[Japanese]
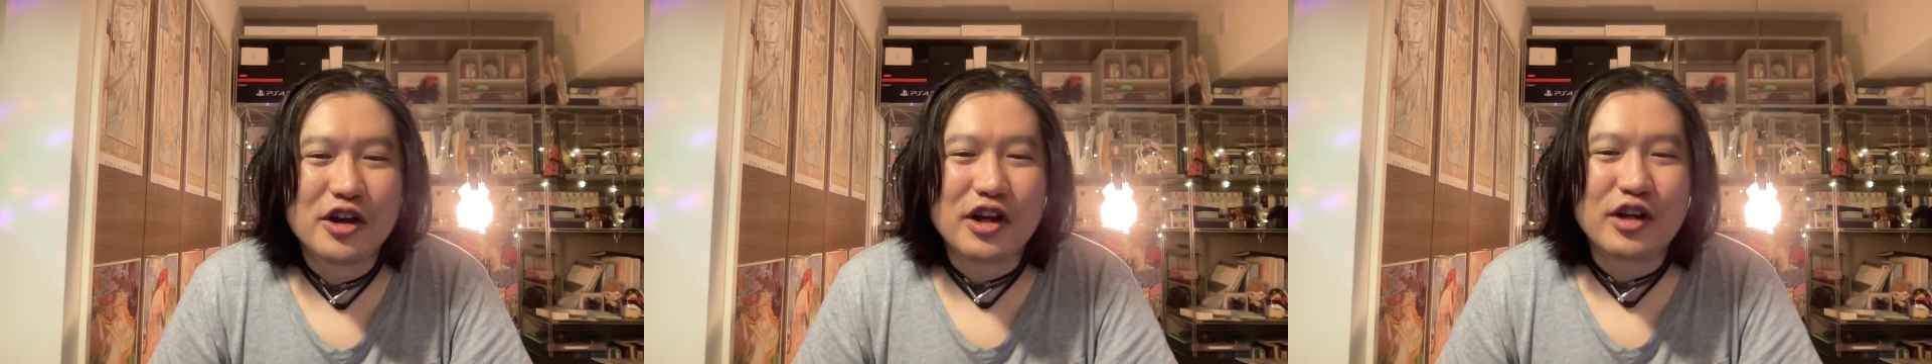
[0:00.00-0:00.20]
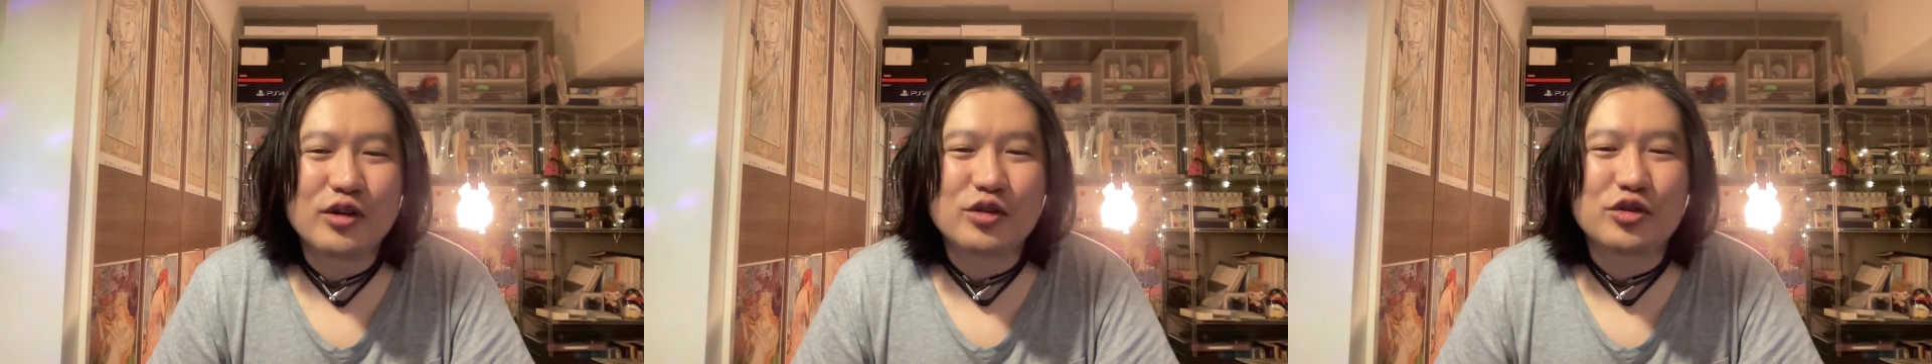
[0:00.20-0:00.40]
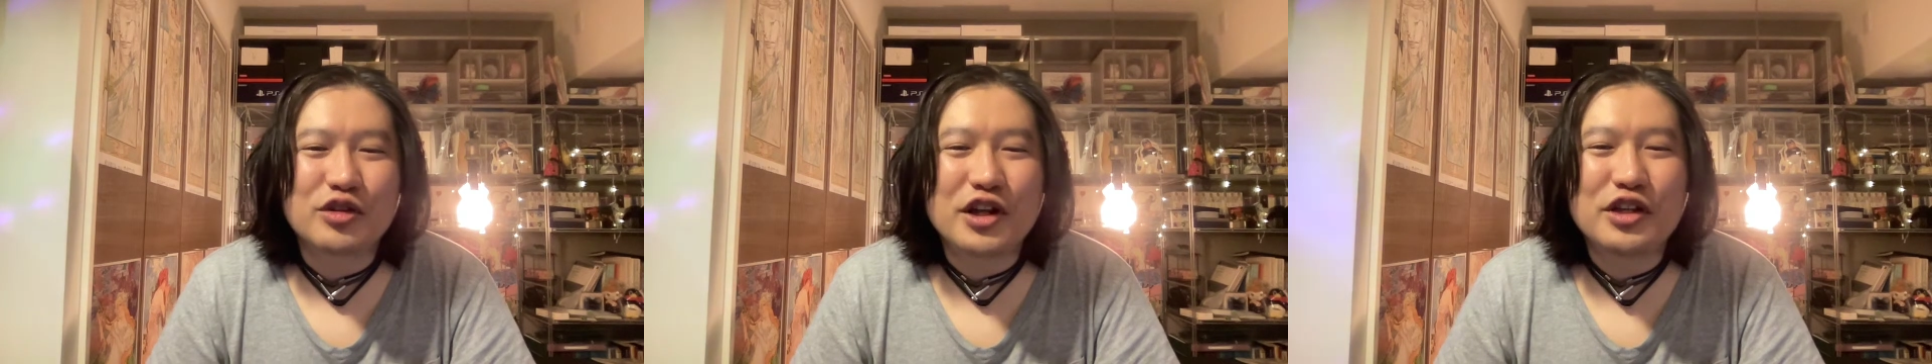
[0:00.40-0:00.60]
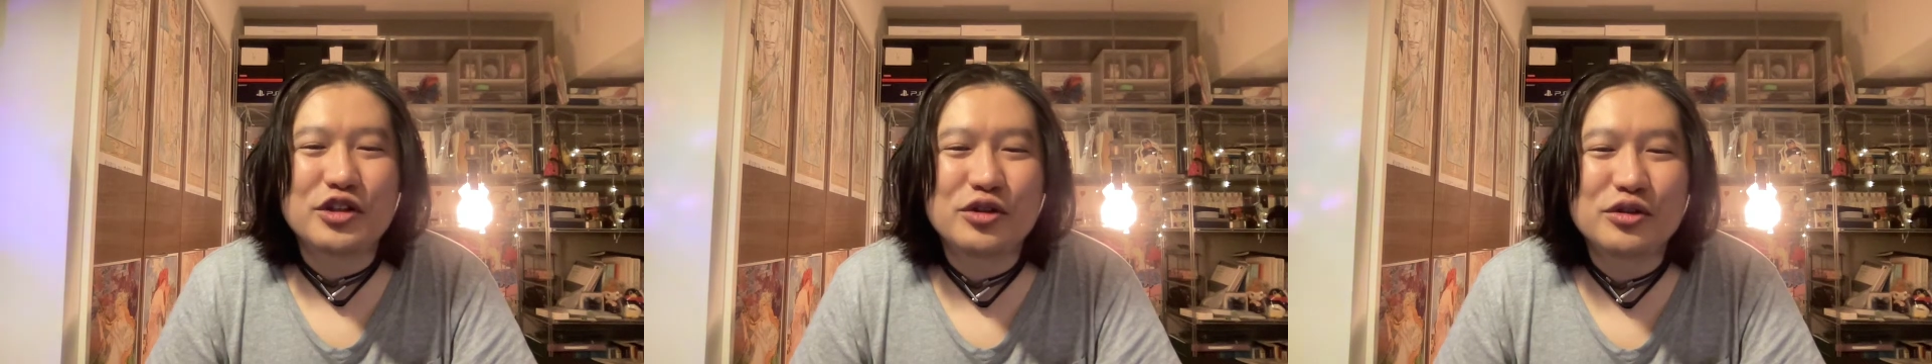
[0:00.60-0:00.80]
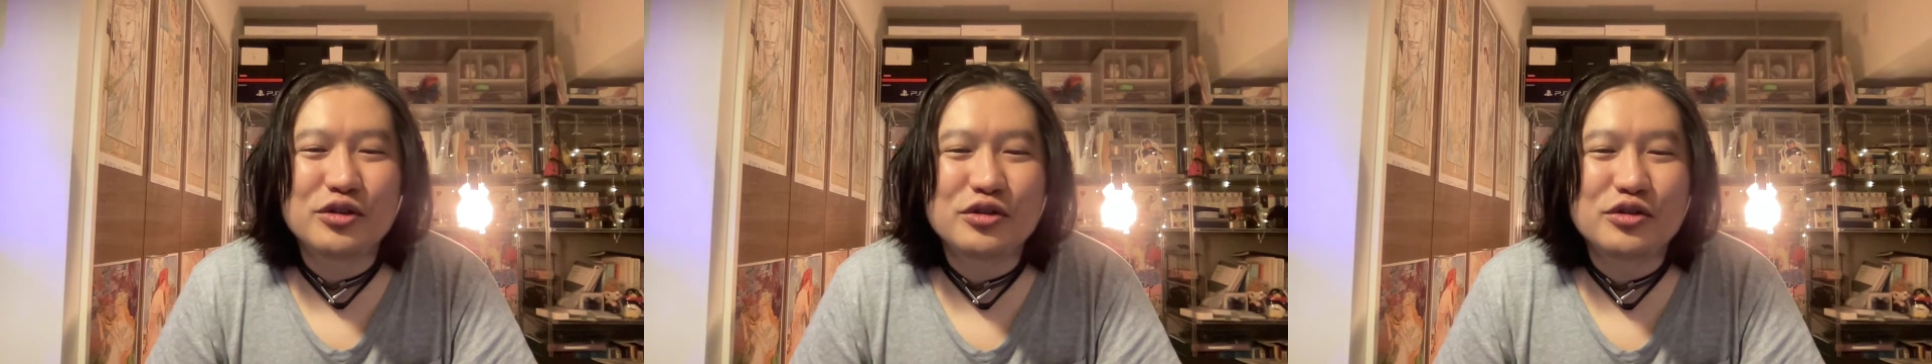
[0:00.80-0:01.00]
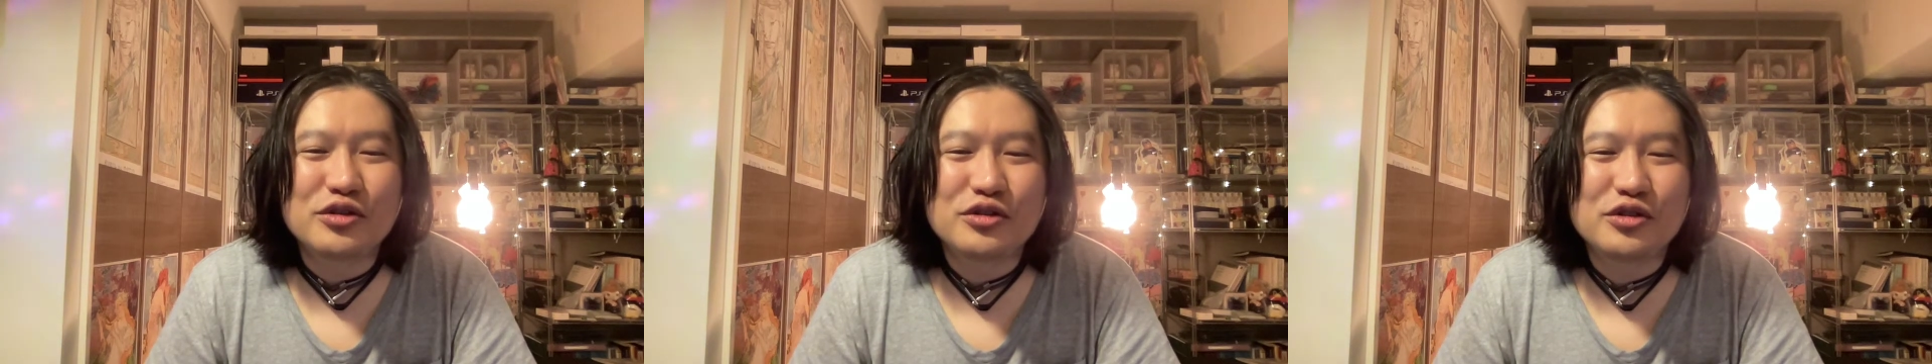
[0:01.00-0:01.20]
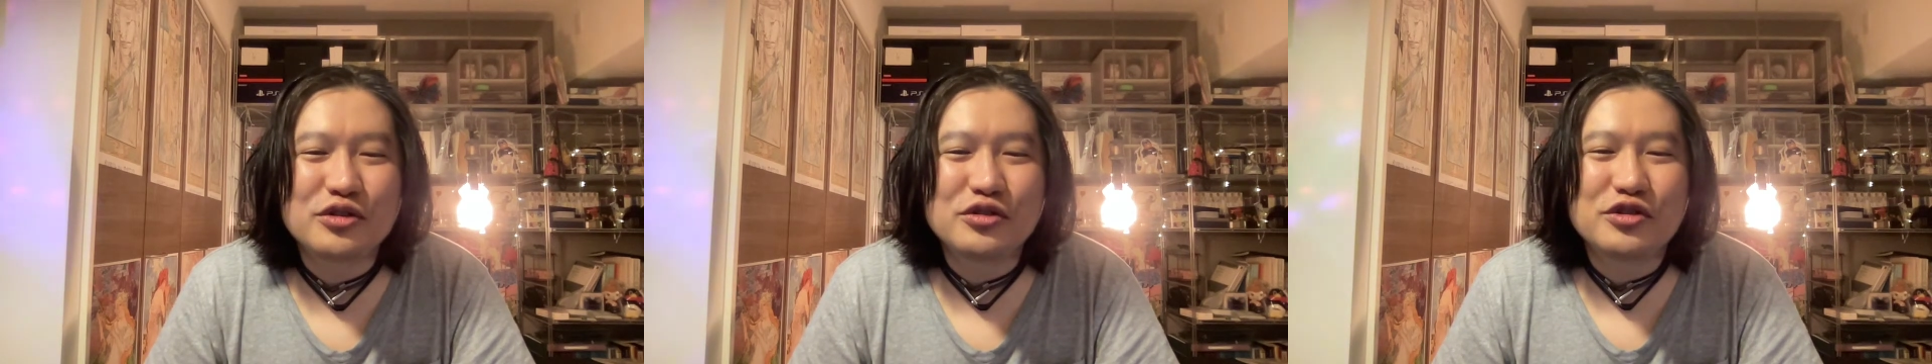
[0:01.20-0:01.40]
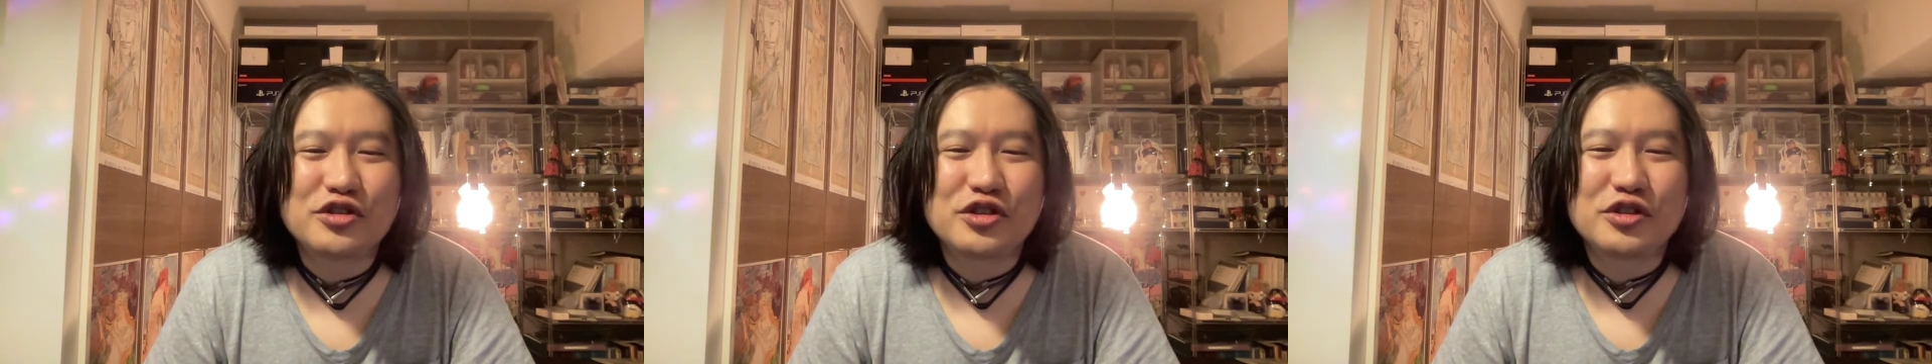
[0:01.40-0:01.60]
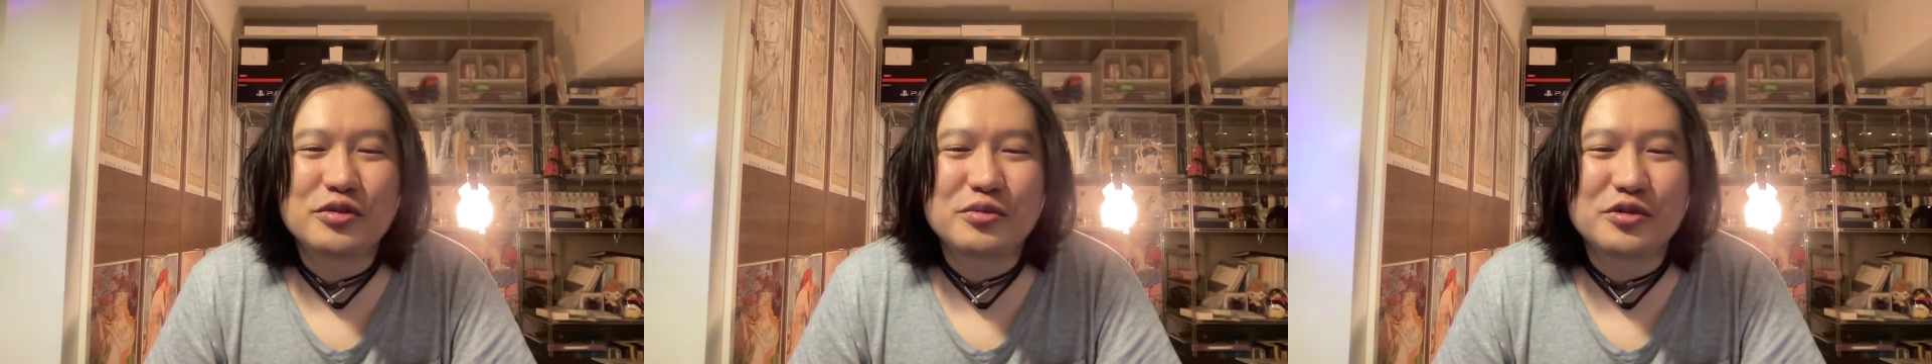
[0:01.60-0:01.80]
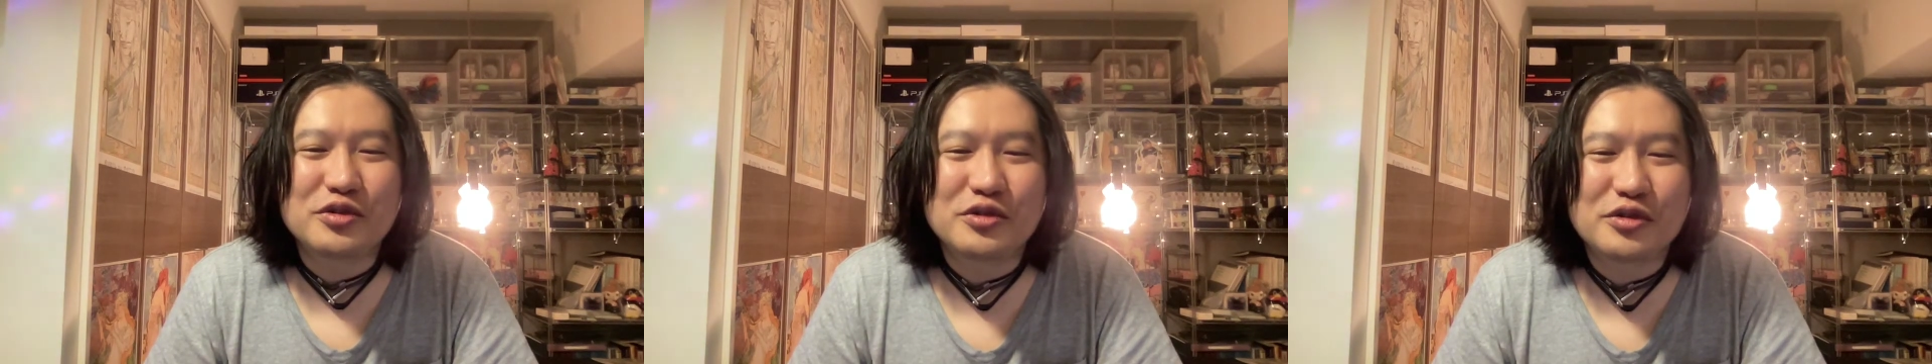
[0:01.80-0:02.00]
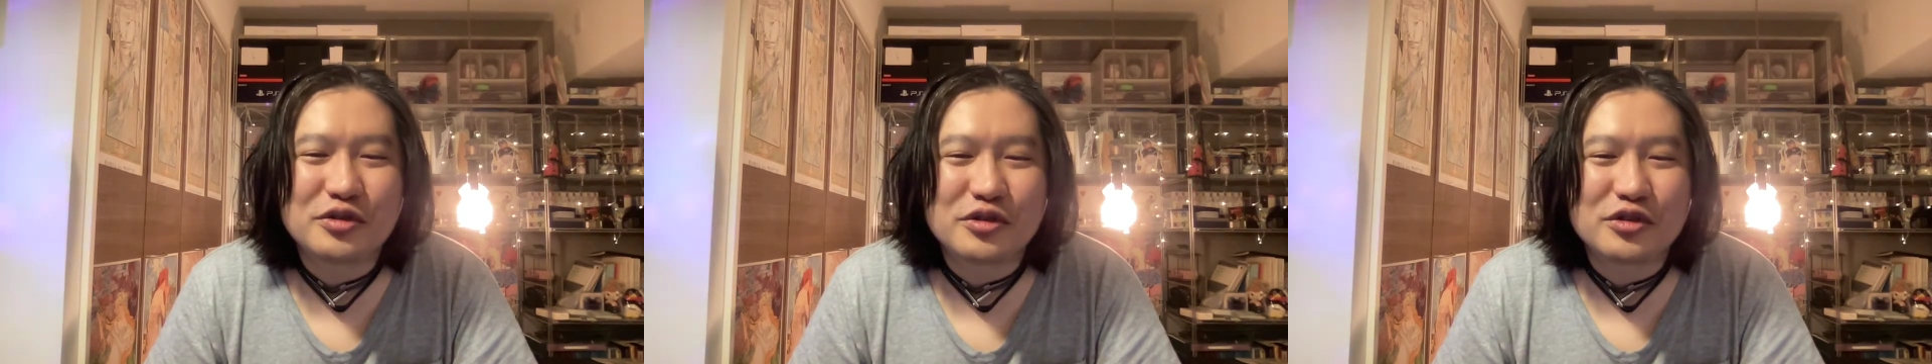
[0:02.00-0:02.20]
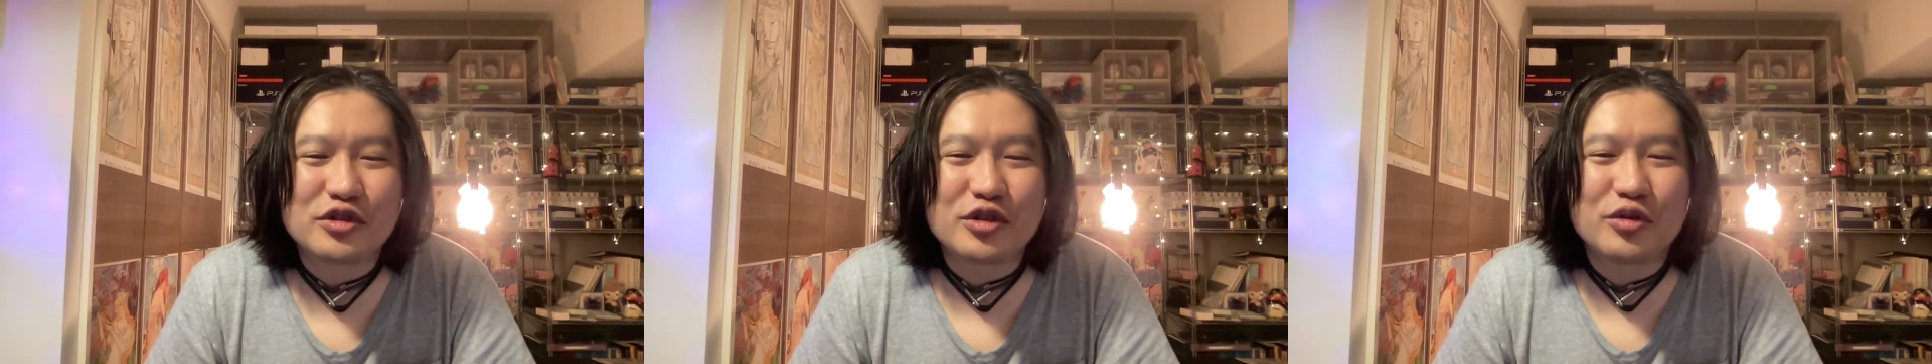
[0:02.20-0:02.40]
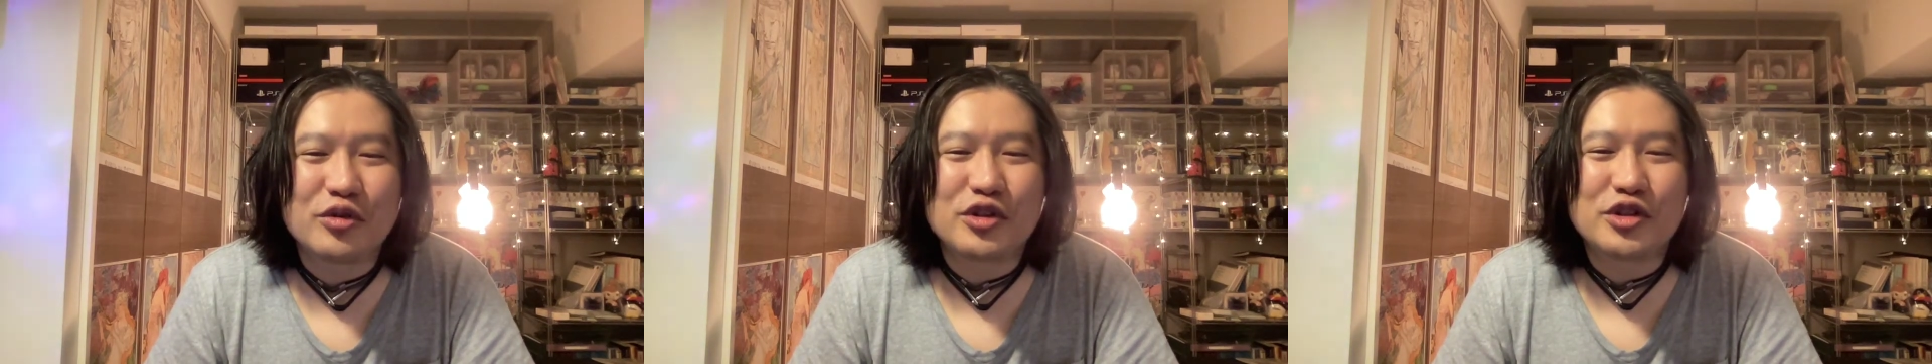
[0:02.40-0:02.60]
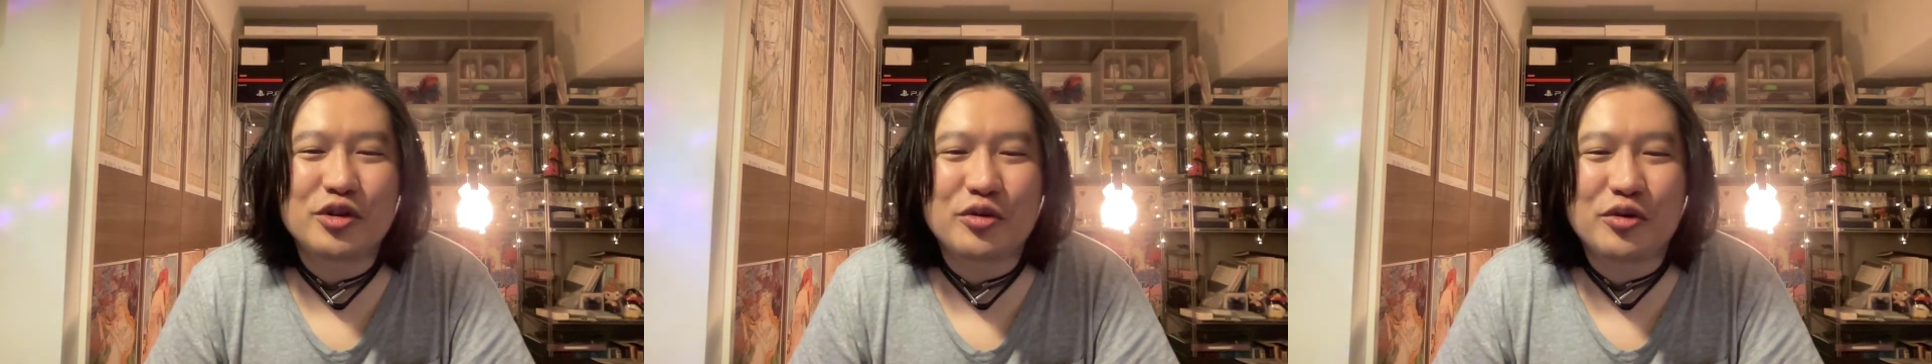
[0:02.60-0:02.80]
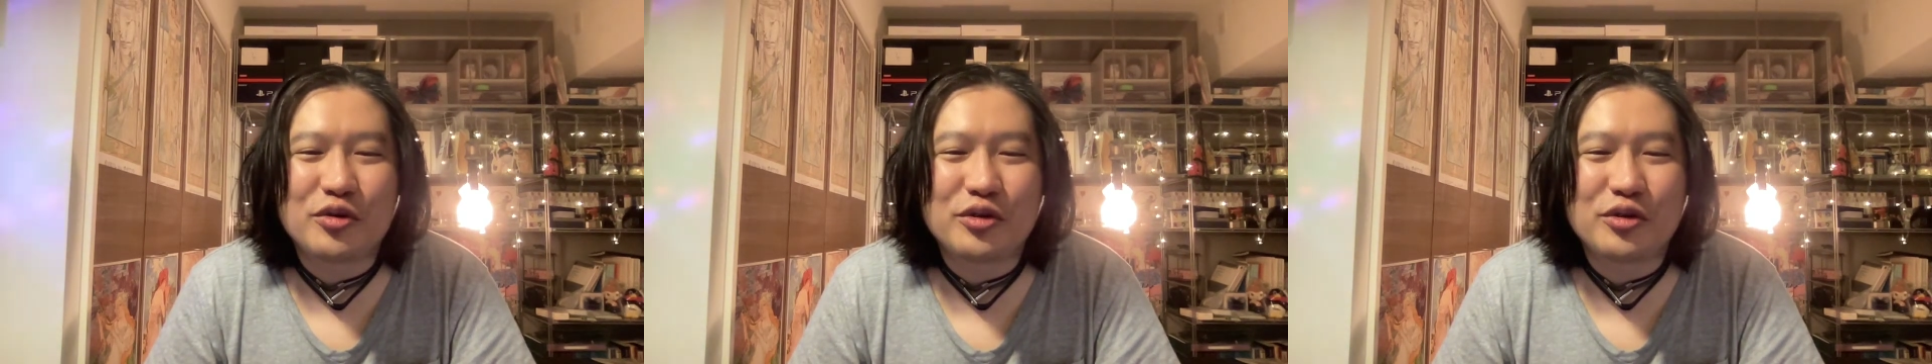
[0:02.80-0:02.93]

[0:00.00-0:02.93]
けどそれは、you、YouTube その人